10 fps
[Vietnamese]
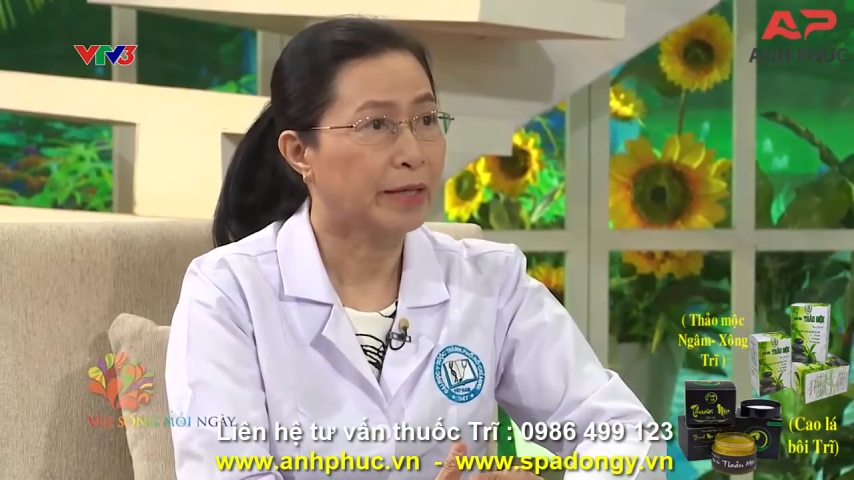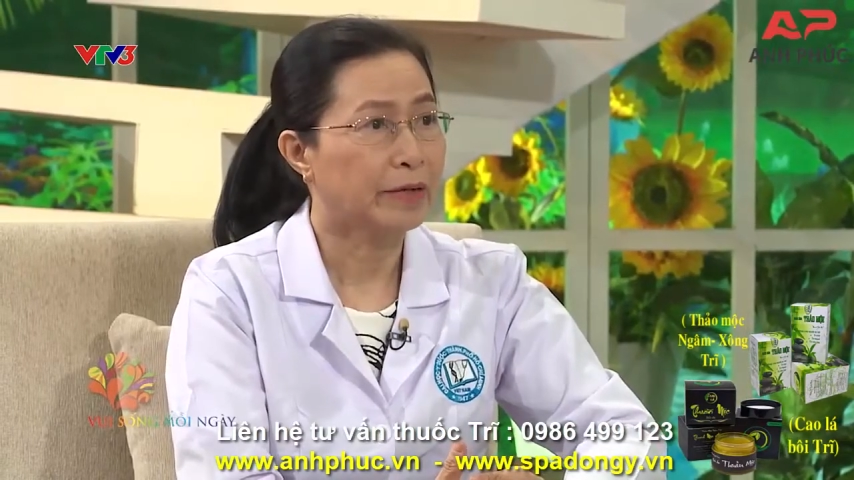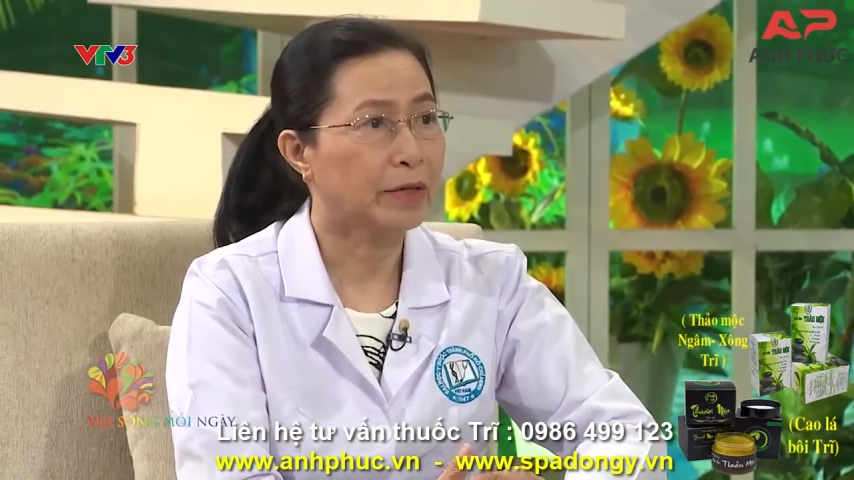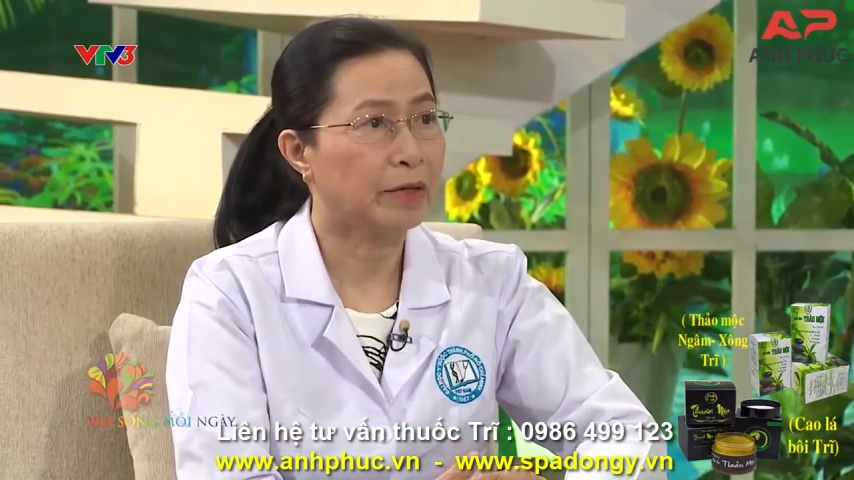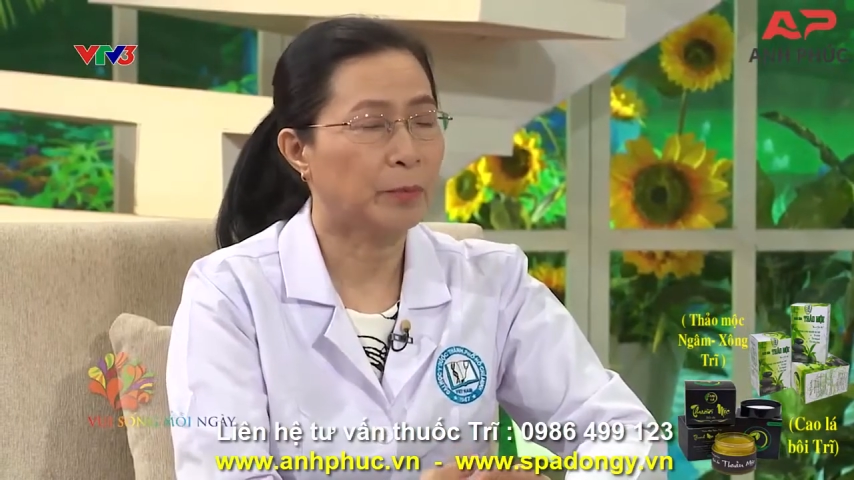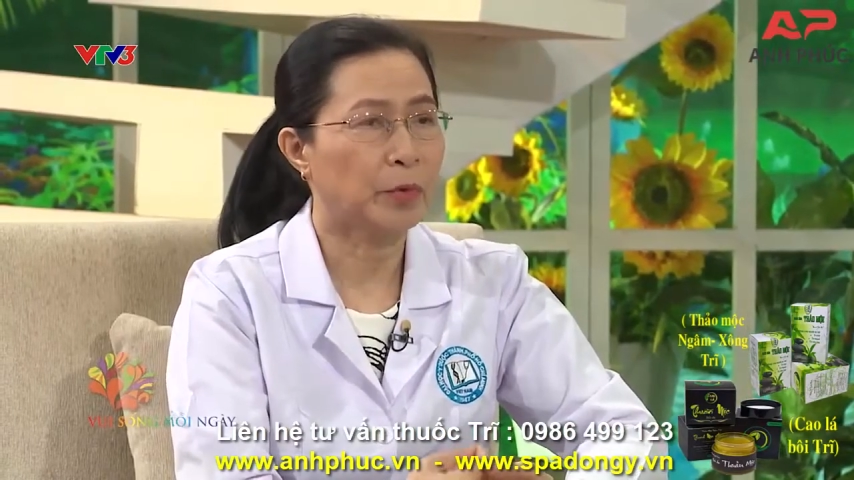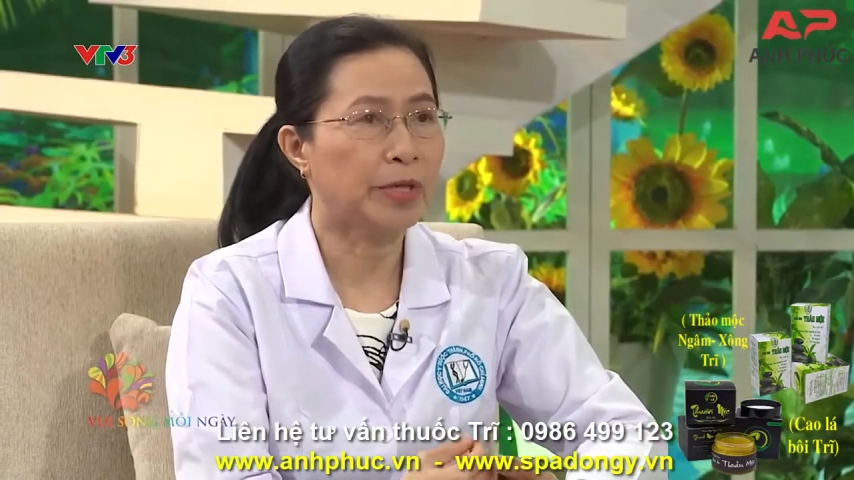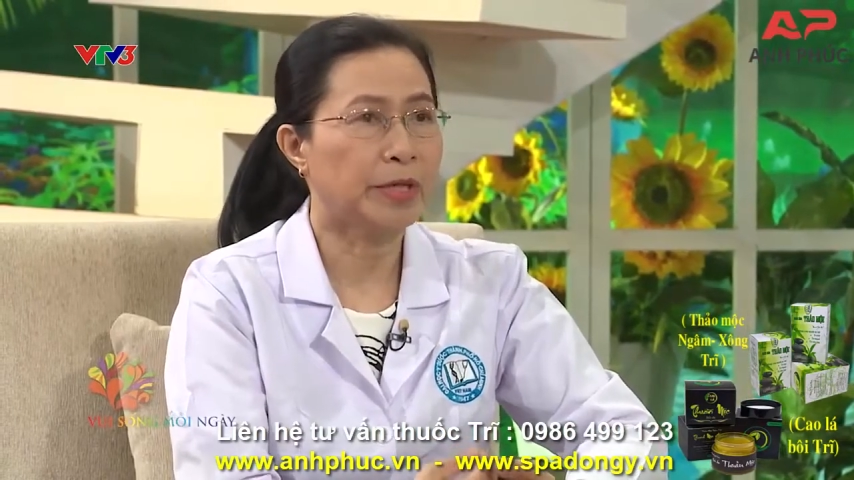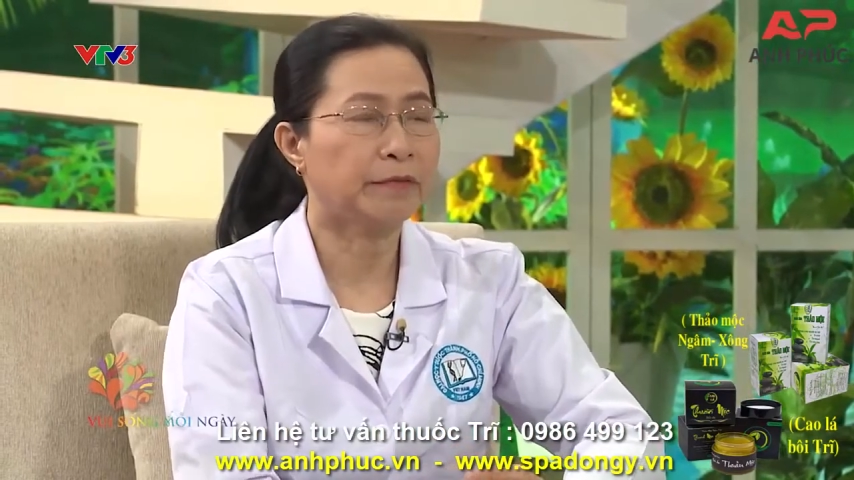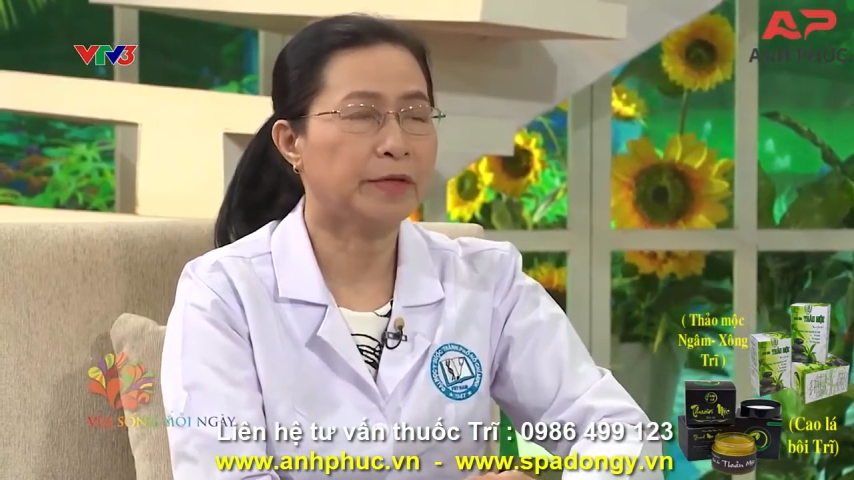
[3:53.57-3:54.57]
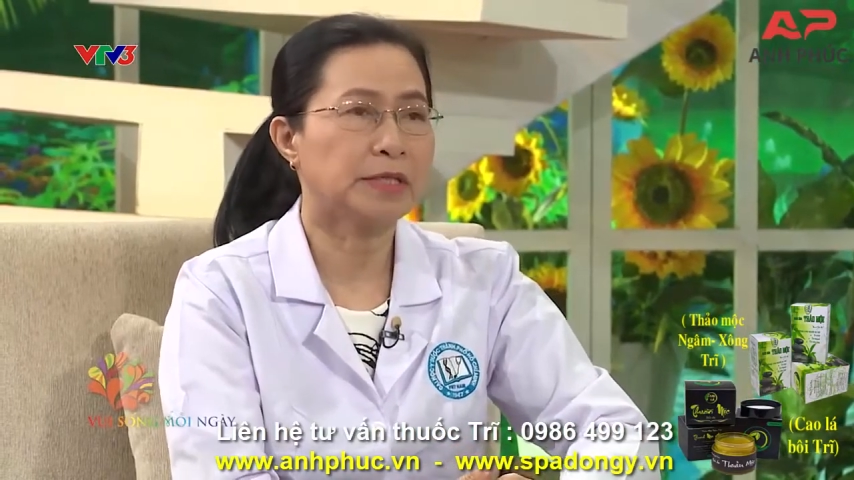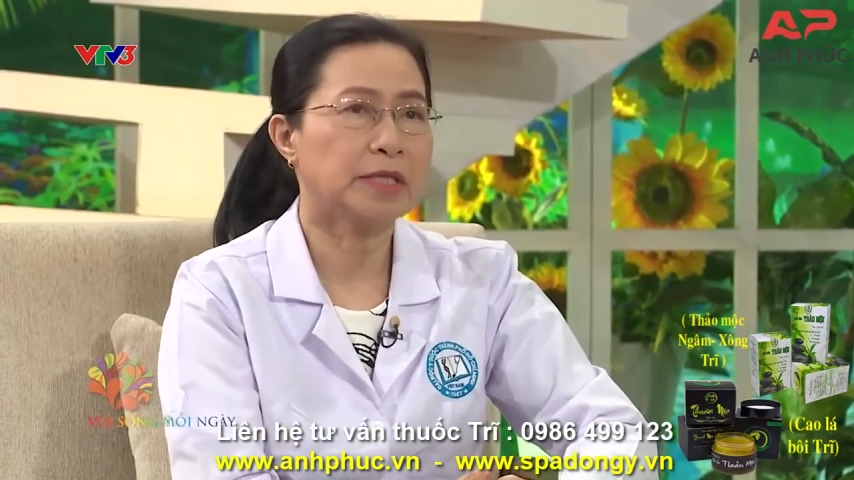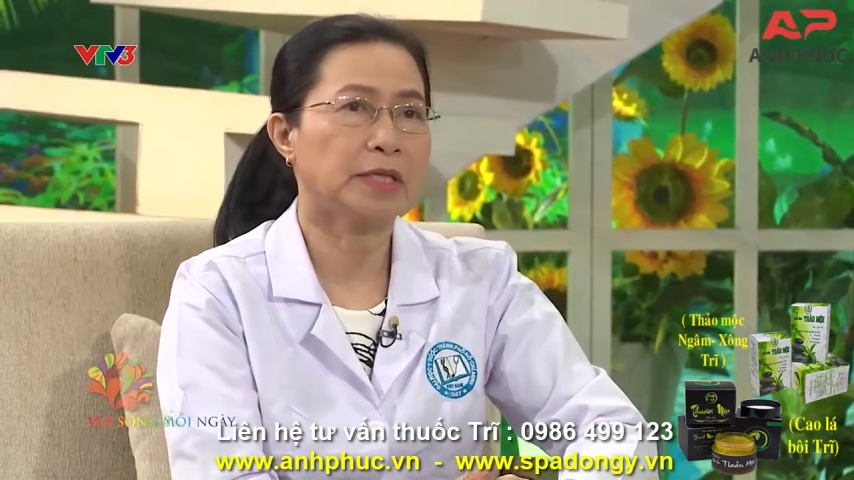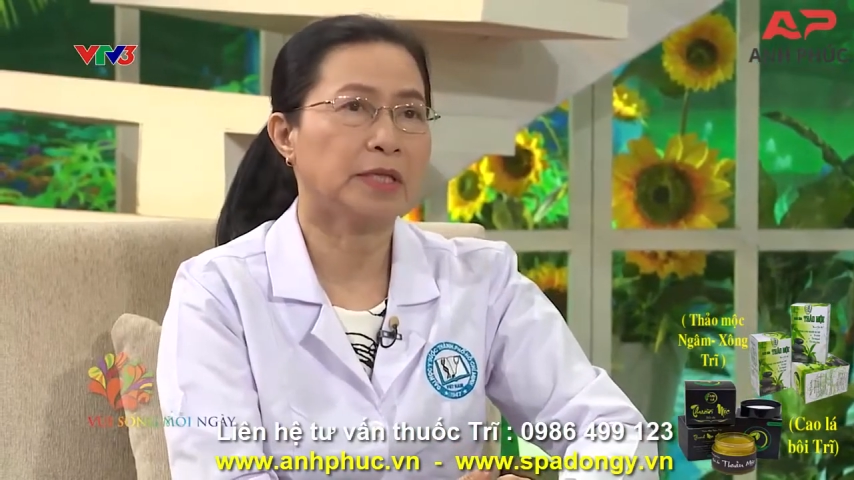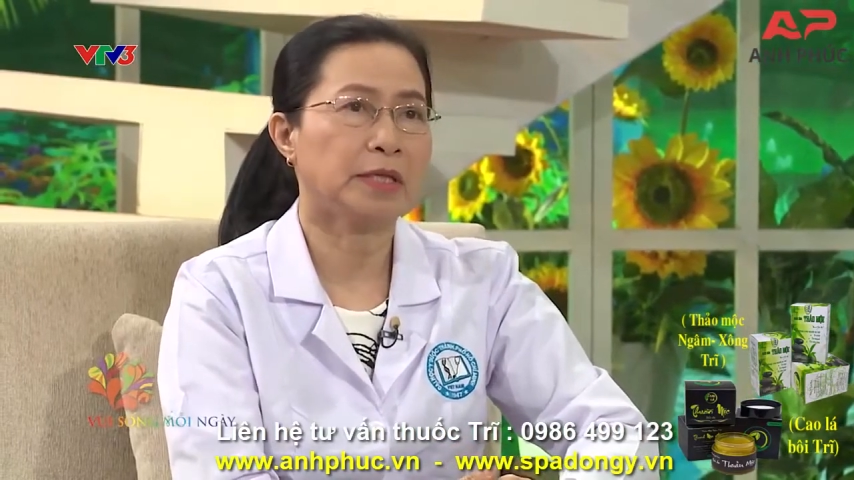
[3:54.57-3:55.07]
Dạ. nghĩa là mỗi lần đi vệ
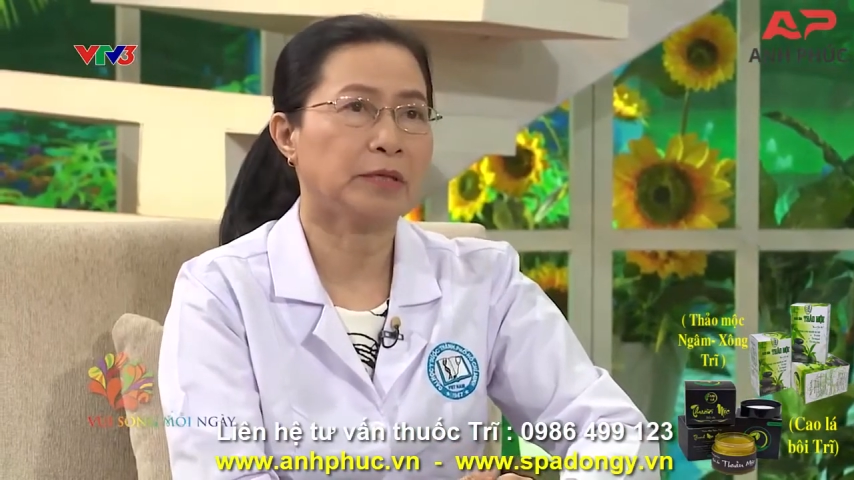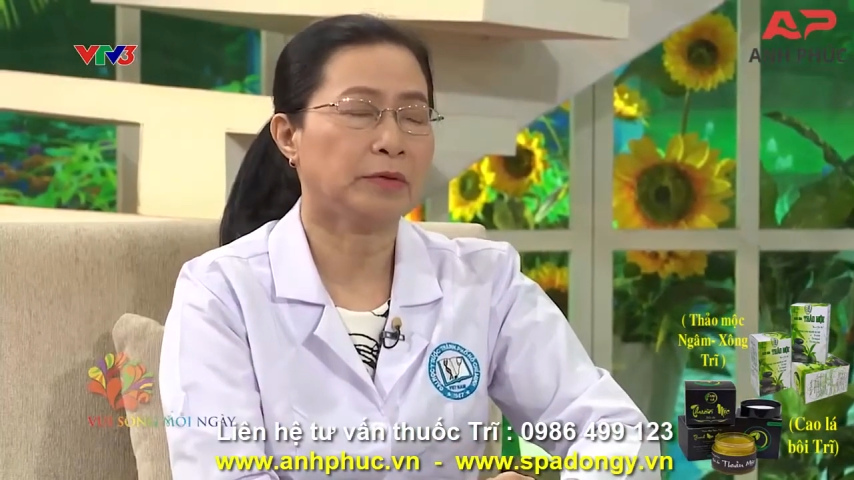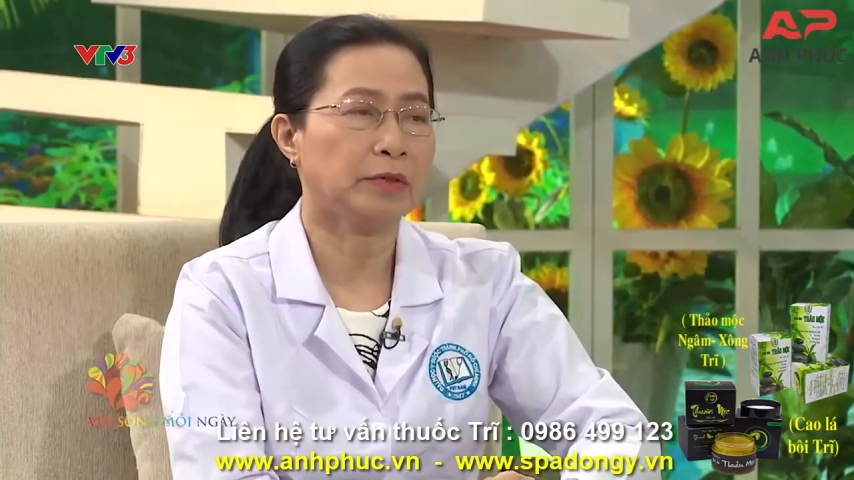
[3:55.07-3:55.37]
sinh thì nhiều